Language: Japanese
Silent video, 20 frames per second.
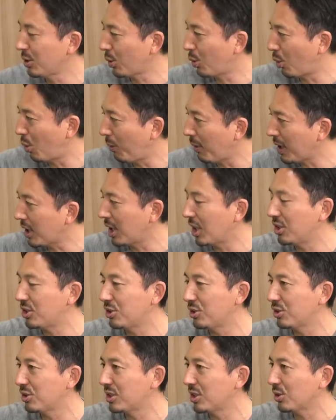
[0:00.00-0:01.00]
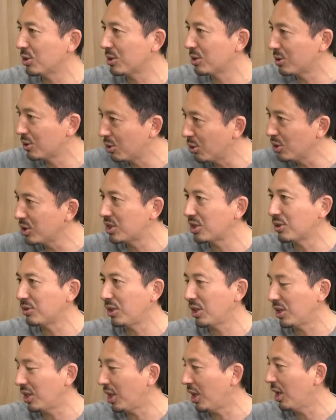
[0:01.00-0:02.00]
それ細かい修正をすごいしてく
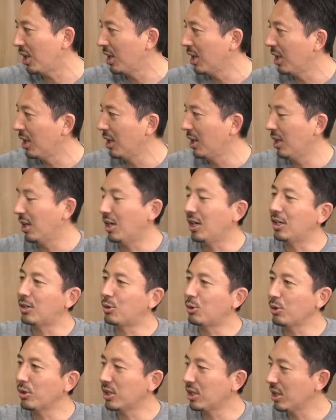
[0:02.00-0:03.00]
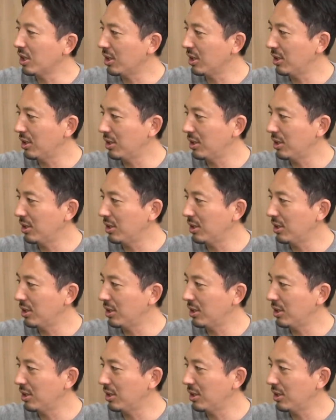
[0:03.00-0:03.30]
れてあこれが